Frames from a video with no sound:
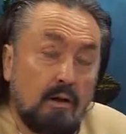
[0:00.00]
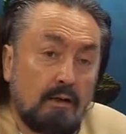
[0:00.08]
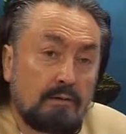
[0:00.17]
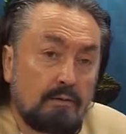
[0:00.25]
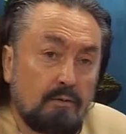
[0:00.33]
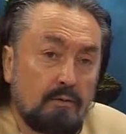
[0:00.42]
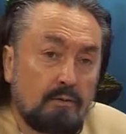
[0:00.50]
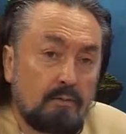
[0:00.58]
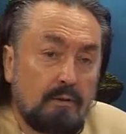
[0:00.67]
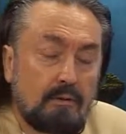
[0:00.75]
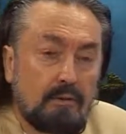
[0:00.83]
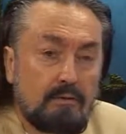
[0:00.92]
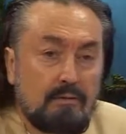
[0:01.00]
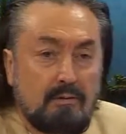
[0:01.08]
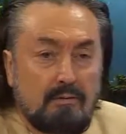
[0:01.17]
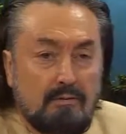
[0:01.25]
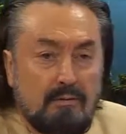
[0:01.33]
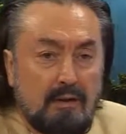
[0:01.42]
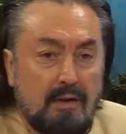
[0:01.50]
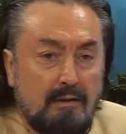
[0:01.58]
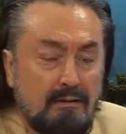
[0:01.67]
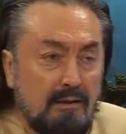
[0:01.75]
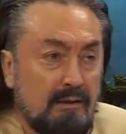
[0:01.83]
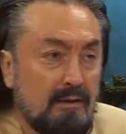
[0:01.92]
Hazreti Osman da çok
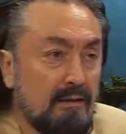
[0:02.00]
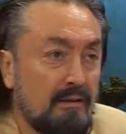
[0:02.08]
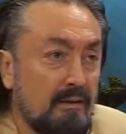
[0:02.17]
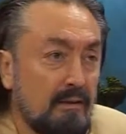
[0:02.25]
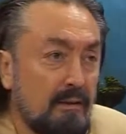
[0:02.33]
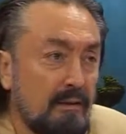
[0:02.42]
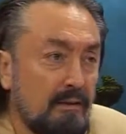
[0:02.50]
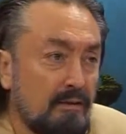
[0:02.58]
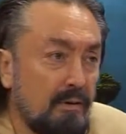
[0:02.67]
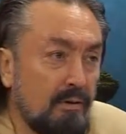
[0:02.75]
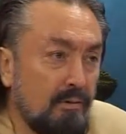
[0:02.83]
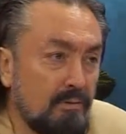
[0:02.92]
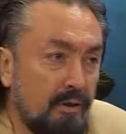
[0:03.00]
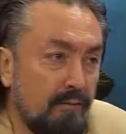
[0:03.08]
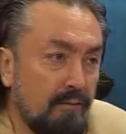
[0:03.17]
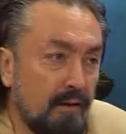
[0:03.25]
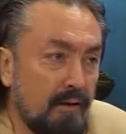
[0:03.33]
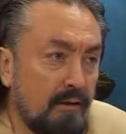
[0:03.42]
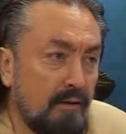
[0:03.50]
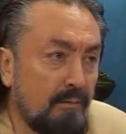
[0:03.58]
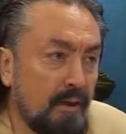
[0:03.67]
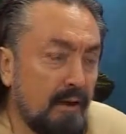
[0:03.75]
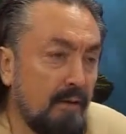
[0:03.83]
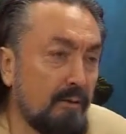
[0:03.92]
nazenin, e, çok şefkatli,
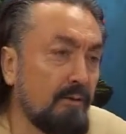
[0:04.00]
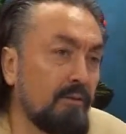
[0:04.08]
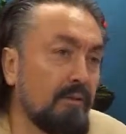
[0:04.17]
merhametli.